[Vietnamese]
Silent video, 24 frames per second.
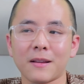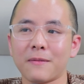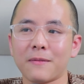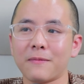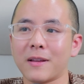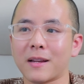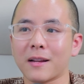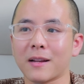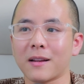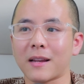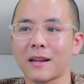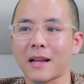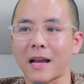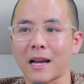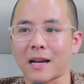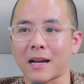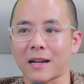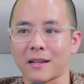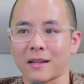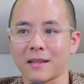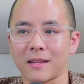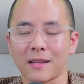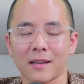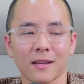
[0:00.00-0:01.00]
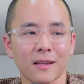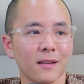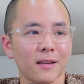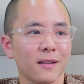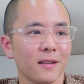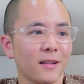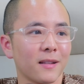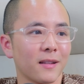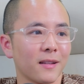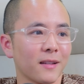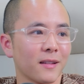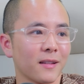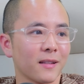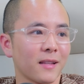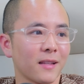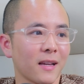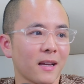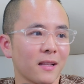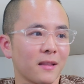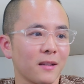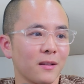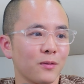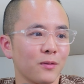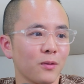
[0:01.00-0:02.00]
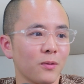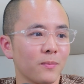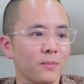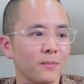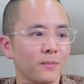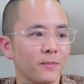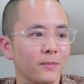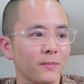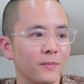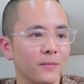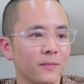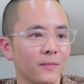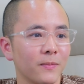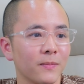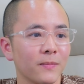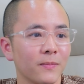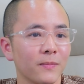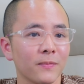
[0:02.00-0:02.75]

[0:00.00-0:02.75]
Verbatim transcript: Đấy, nhân viên ngân hàng là thế. Thẻ tín dụng.